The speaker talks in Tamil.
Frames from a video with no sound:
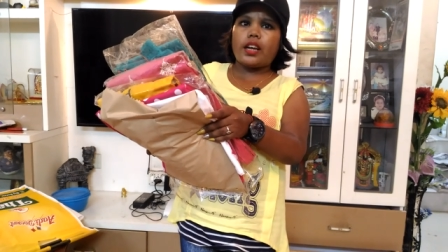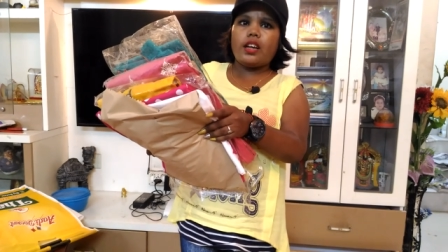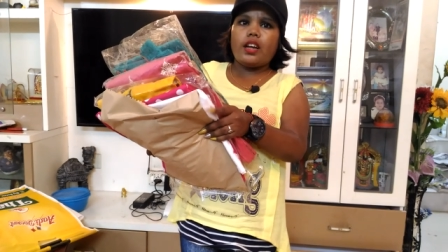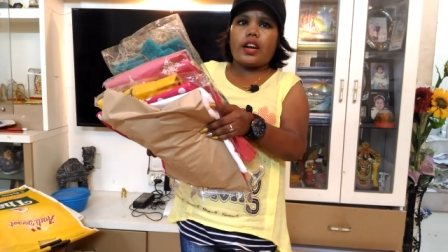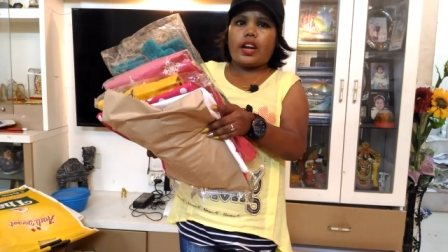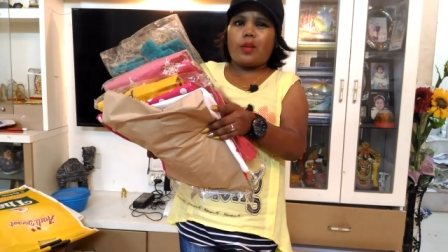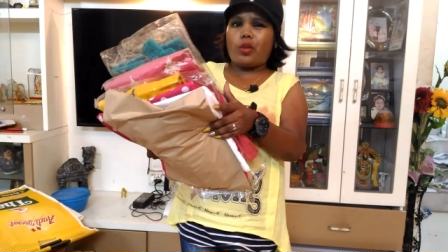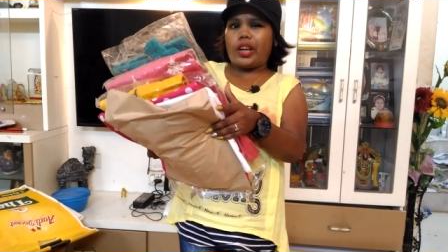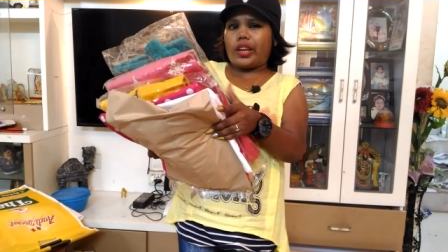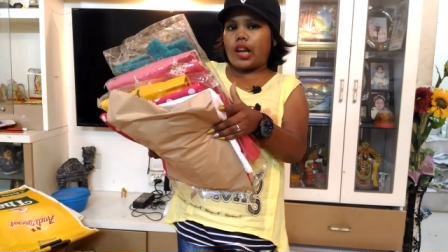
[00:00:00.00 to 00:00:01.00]
ஏன்னா
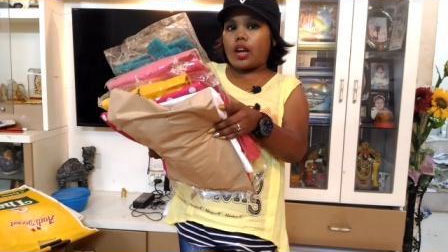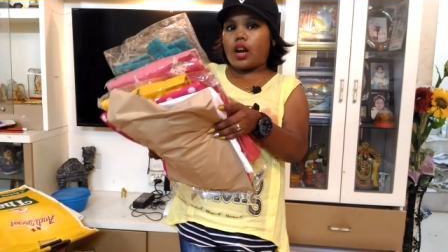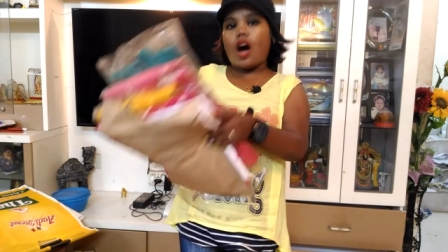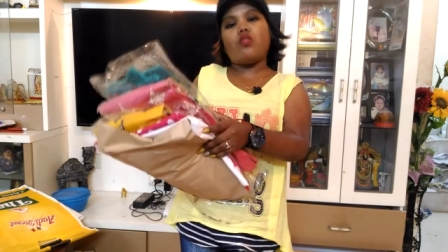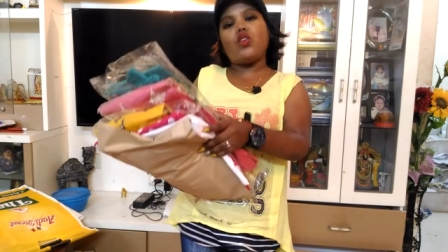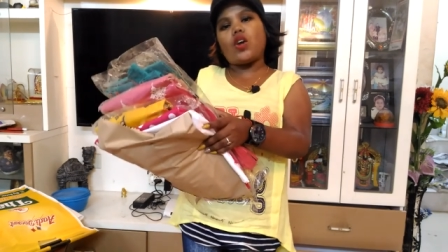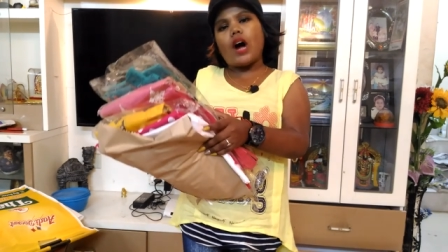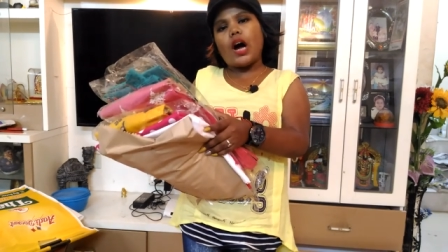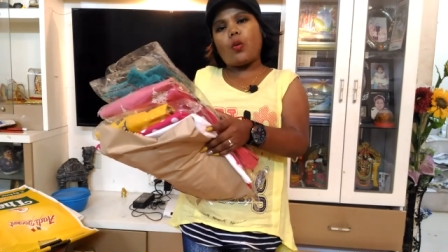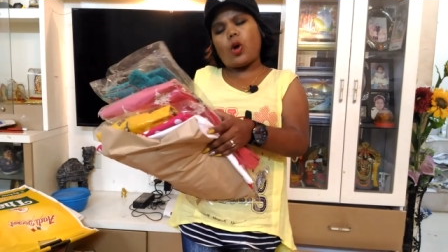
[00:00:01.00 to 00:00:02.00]
முன்னைக்கெல்லாம் நாங்கள் அவ்வளோ
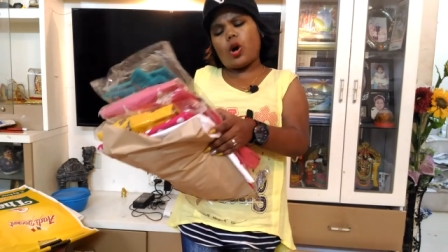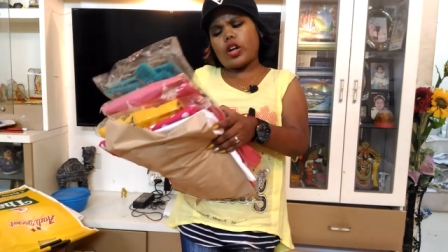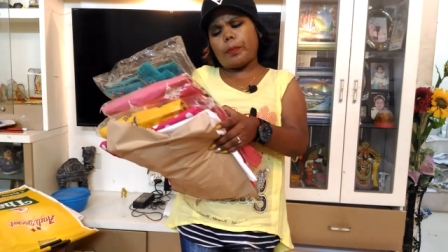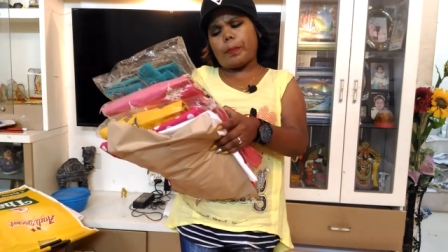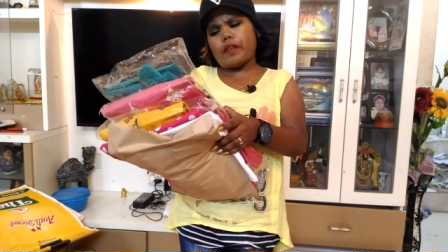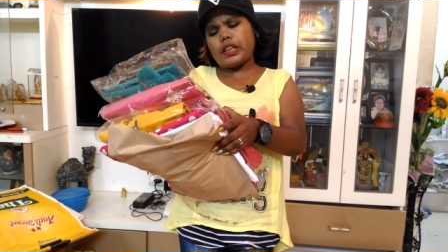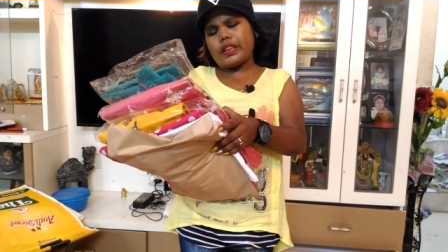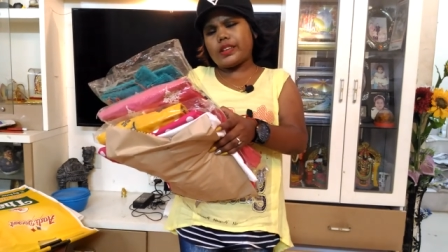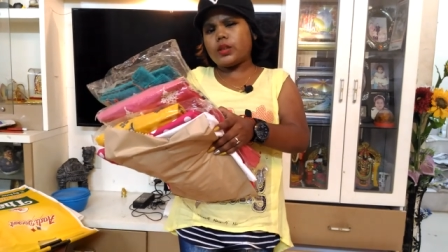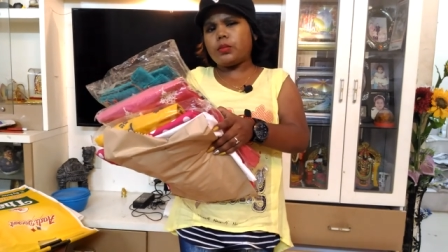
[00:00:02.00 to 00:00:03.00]
வாங்குவோம் இப்போ வந்து
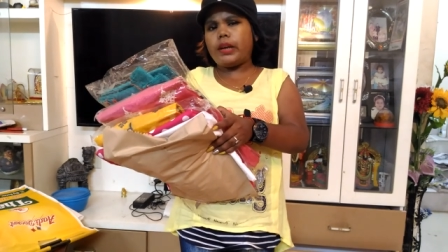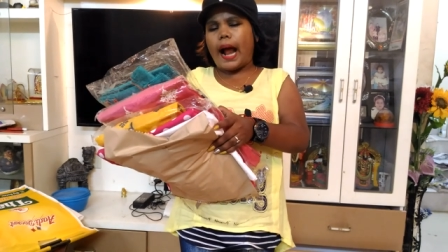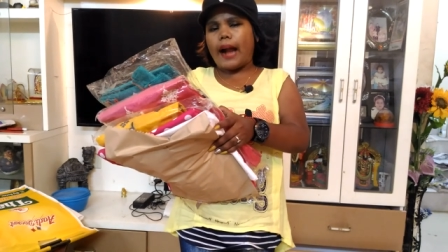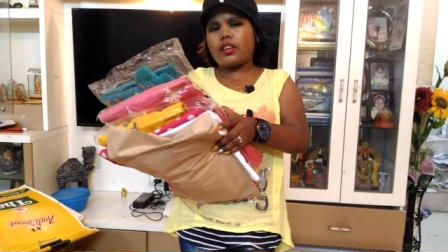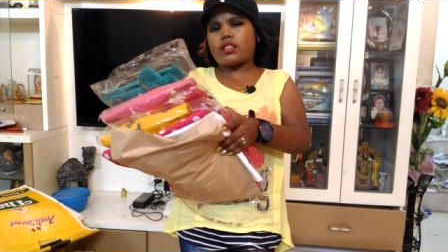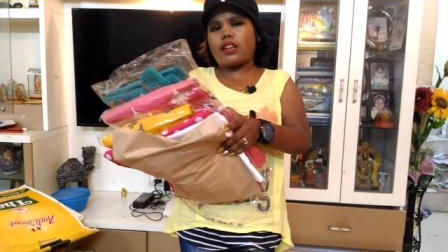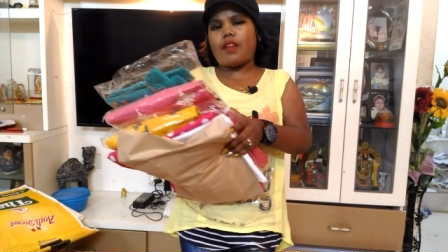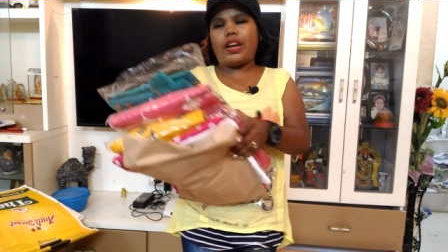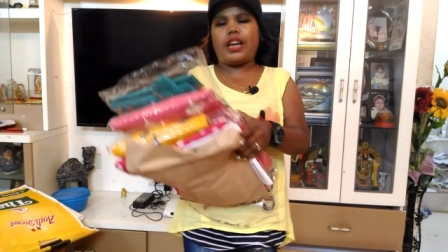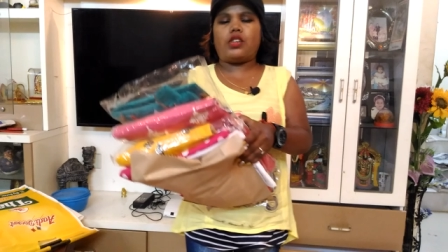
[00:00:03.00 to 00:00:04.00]
பிராண்டஸ்லாம்
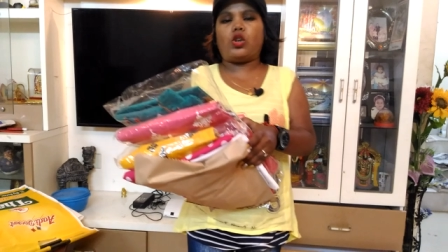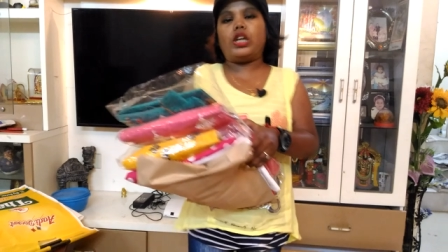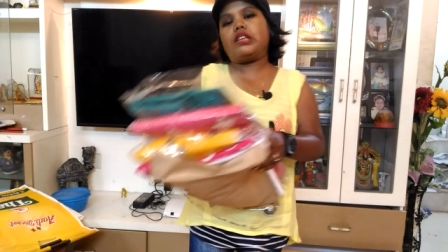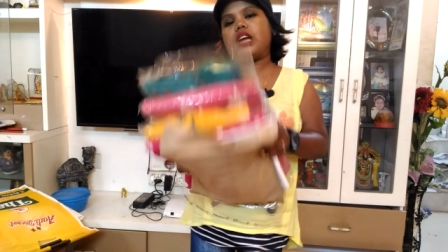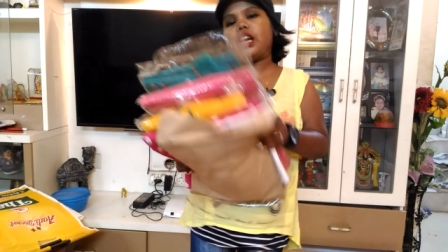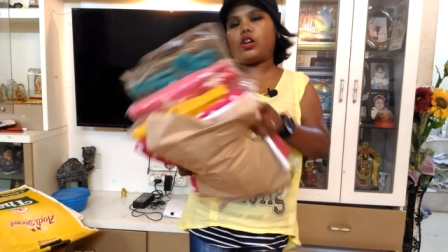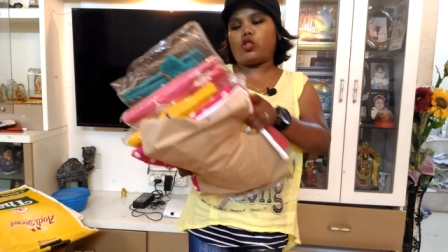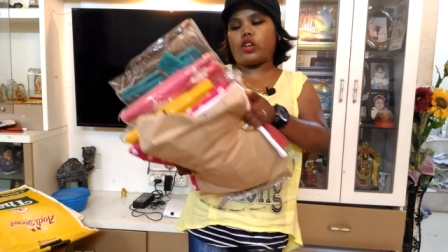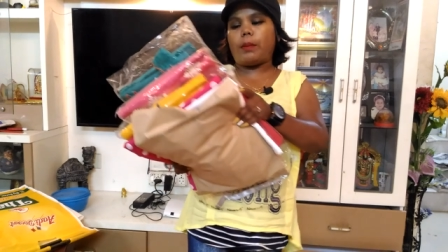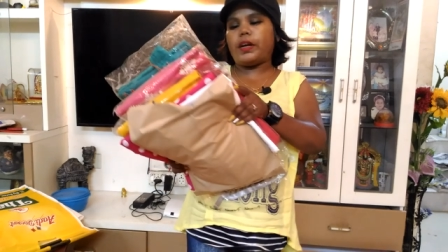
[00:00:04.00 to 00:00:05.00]
வேணாம்னு சொல்லியாச்சு அதனால கொஞ்சம்
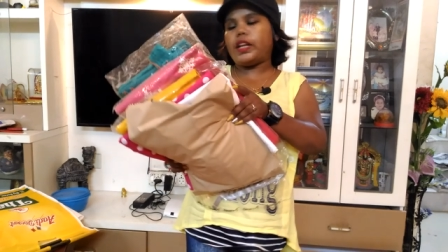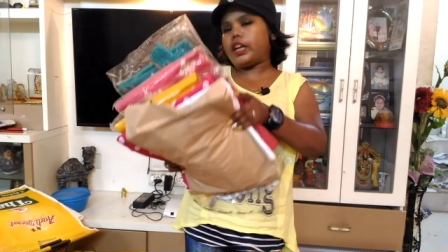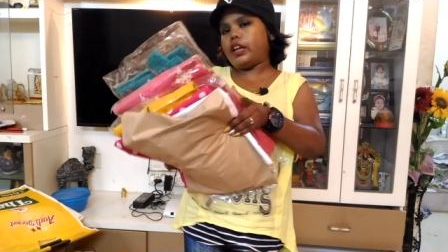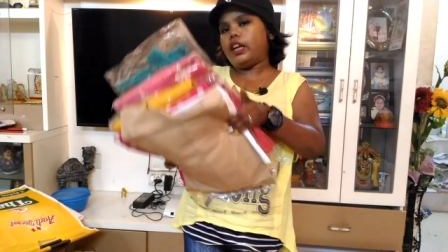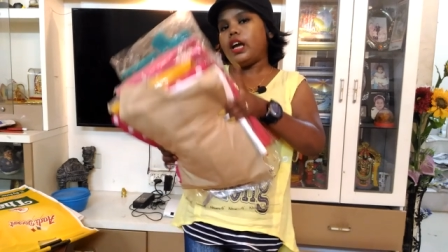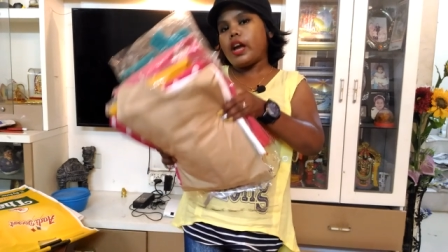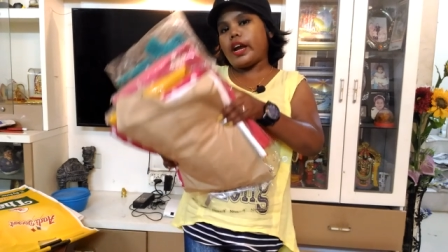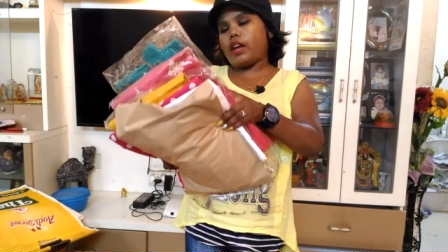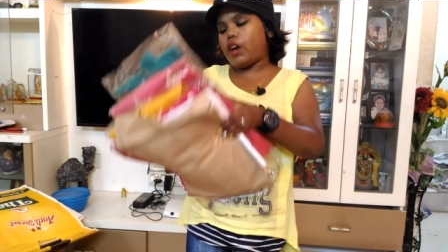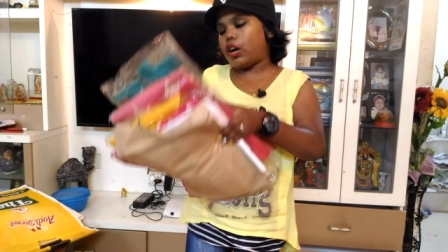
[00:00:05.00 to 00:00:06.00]
கம்மியாக தான் இருக்குது ஏன்னா
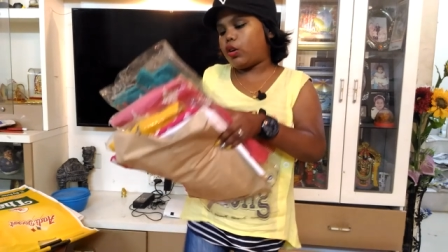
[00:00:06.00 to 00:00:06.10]
வாங்கணுன்றதை